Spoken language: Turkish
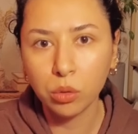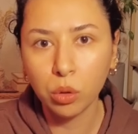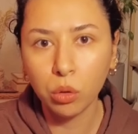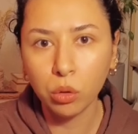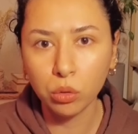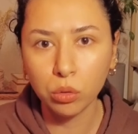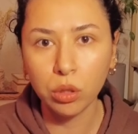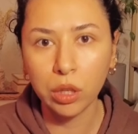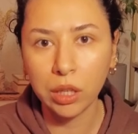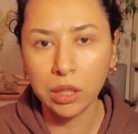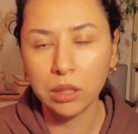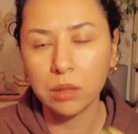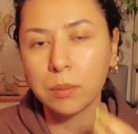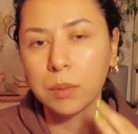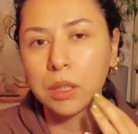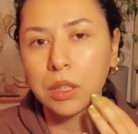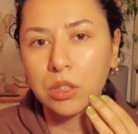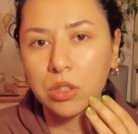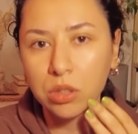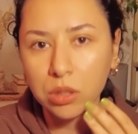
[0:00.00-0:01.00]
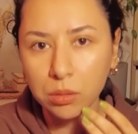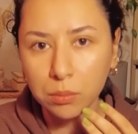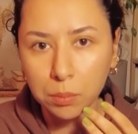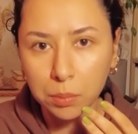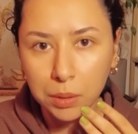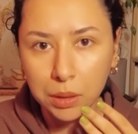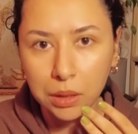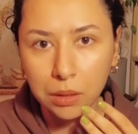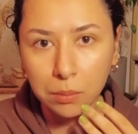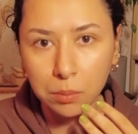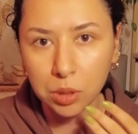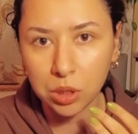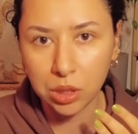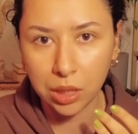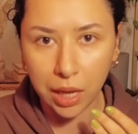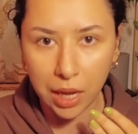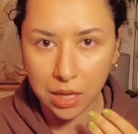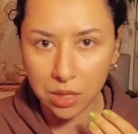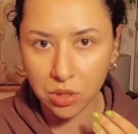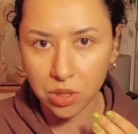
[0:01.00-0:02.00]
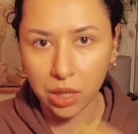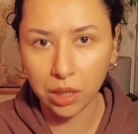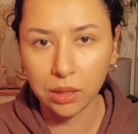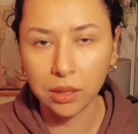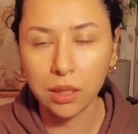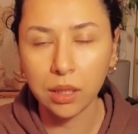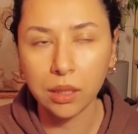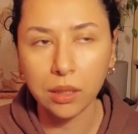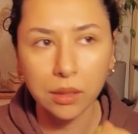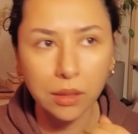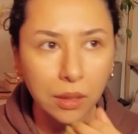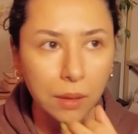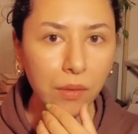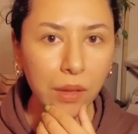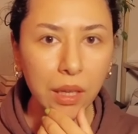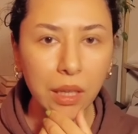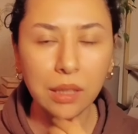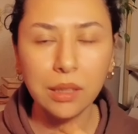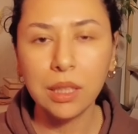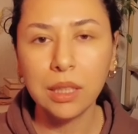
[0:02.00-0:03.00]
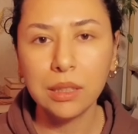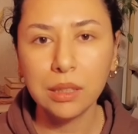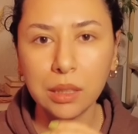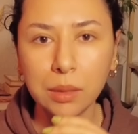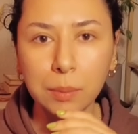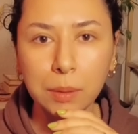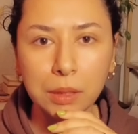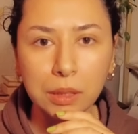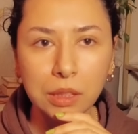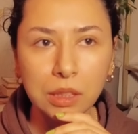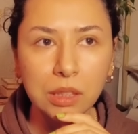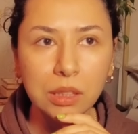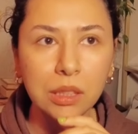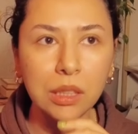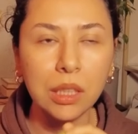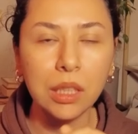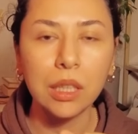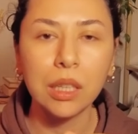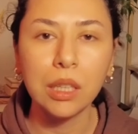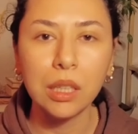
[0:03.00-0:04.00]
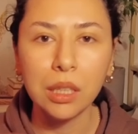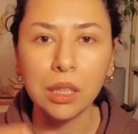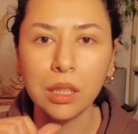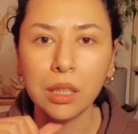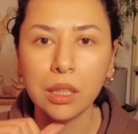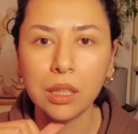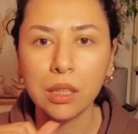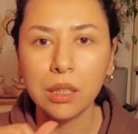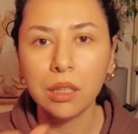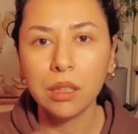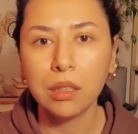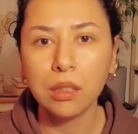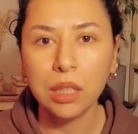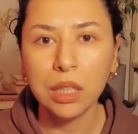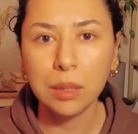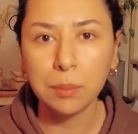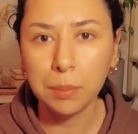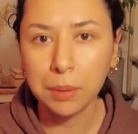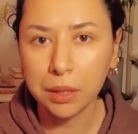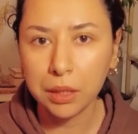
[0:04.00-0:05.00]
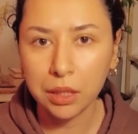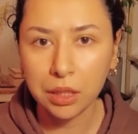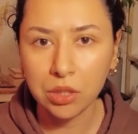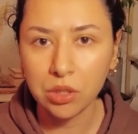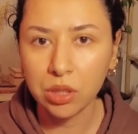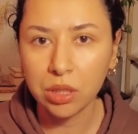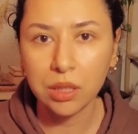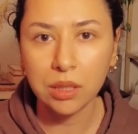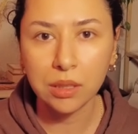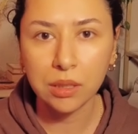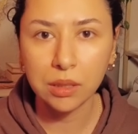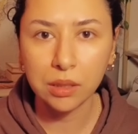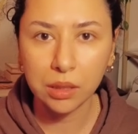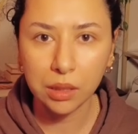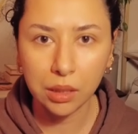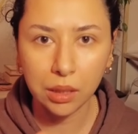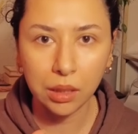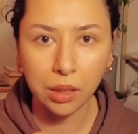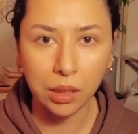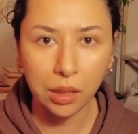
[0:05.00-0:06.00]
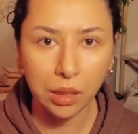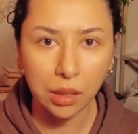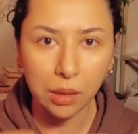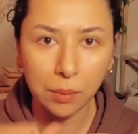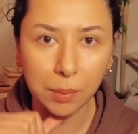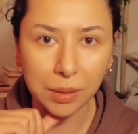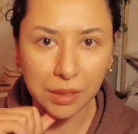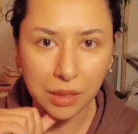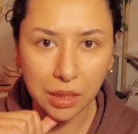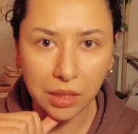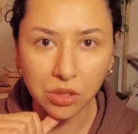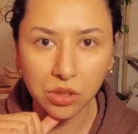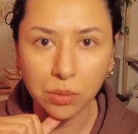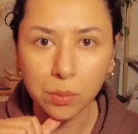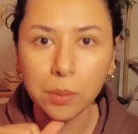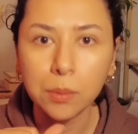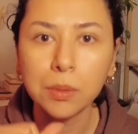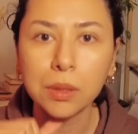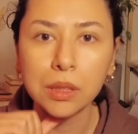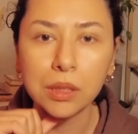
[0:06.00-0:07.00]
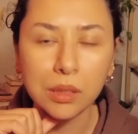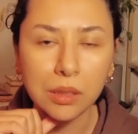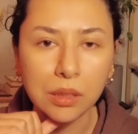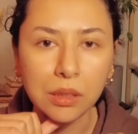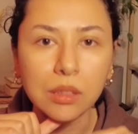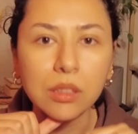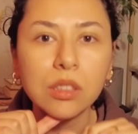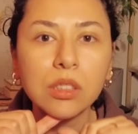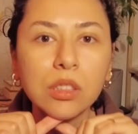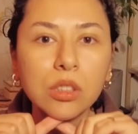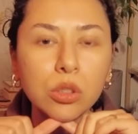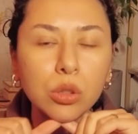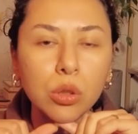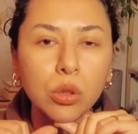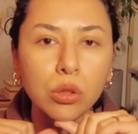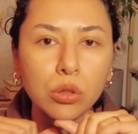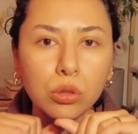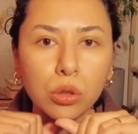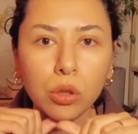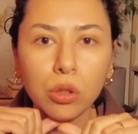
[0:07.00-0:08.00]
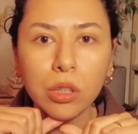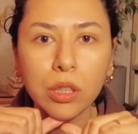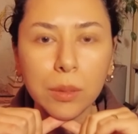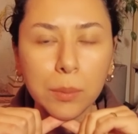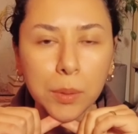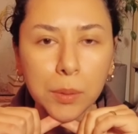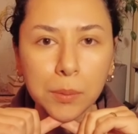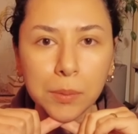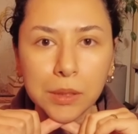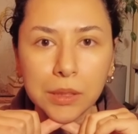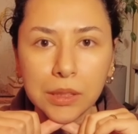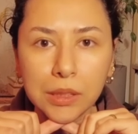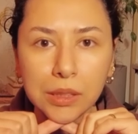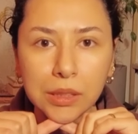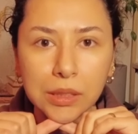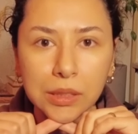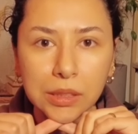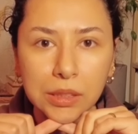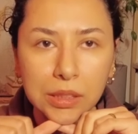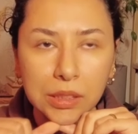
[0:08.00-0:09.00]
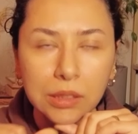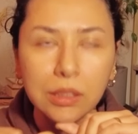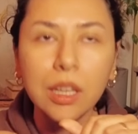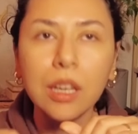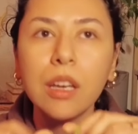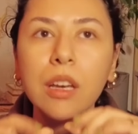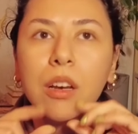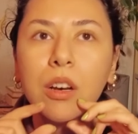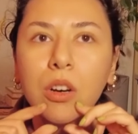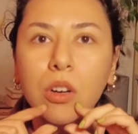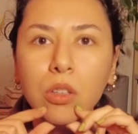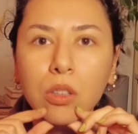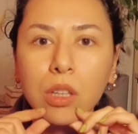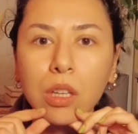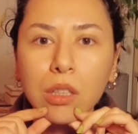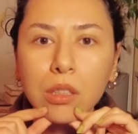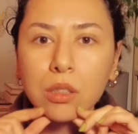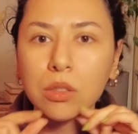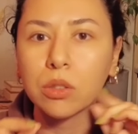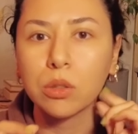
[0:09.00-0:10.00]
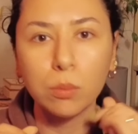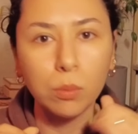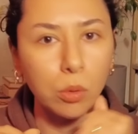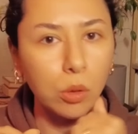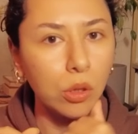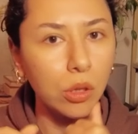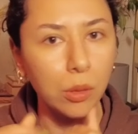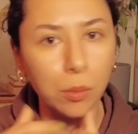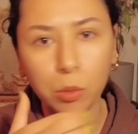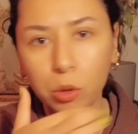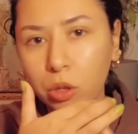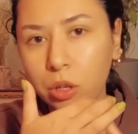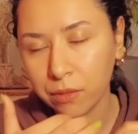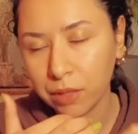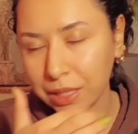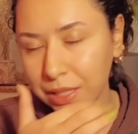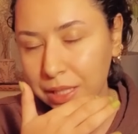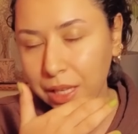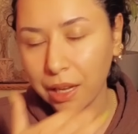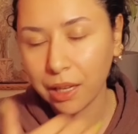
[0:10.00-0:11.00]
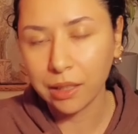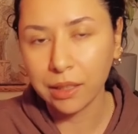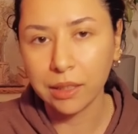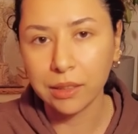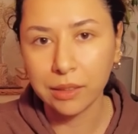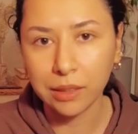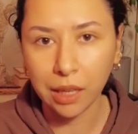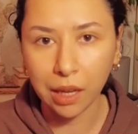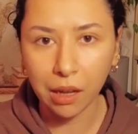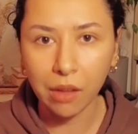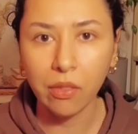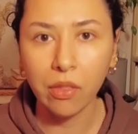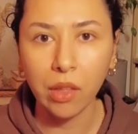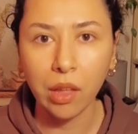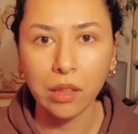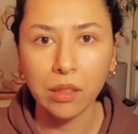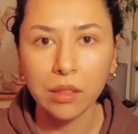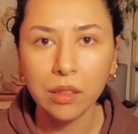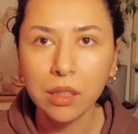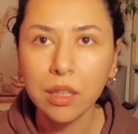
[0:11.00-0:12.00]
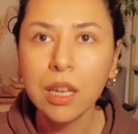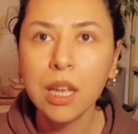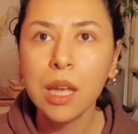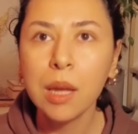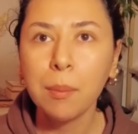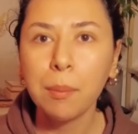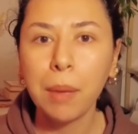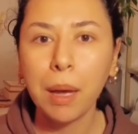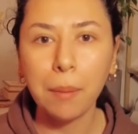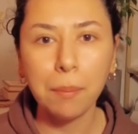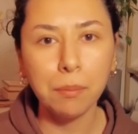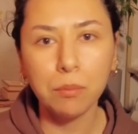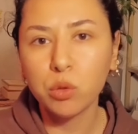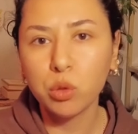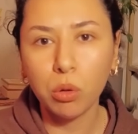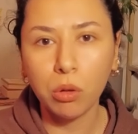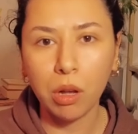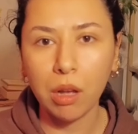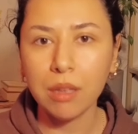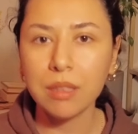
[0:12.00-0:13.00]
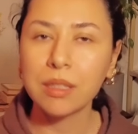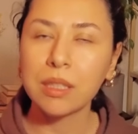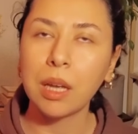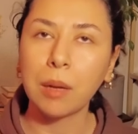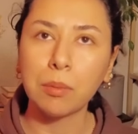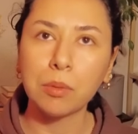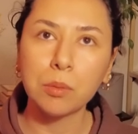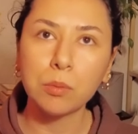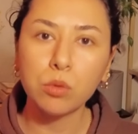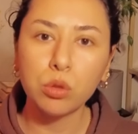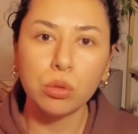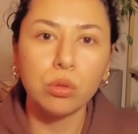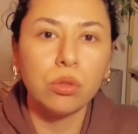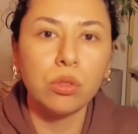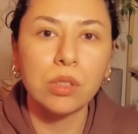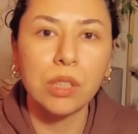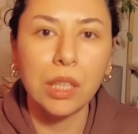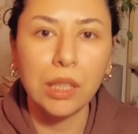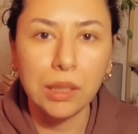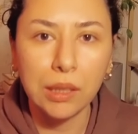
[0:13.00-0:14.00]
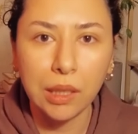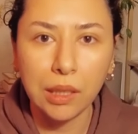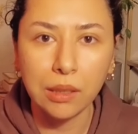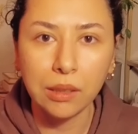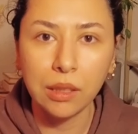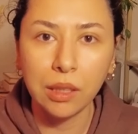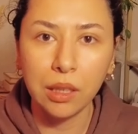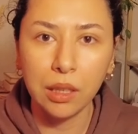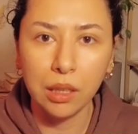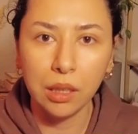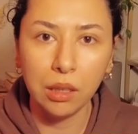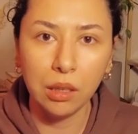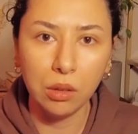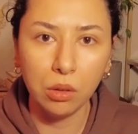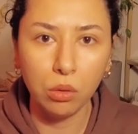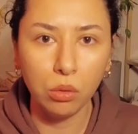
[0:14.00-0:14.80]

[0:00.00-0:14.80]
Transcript: dolgu eritmek için bir bir şey enjekte etti ve dedi ki bana işte e, ilk bir ay içerisinde e, masaj yapabilirsin işte şöyle şöyle yapabilirsin Ondan sonra böyle böyle vesaire diye anlattı. Ben çok az yaptım çünkü zaten e,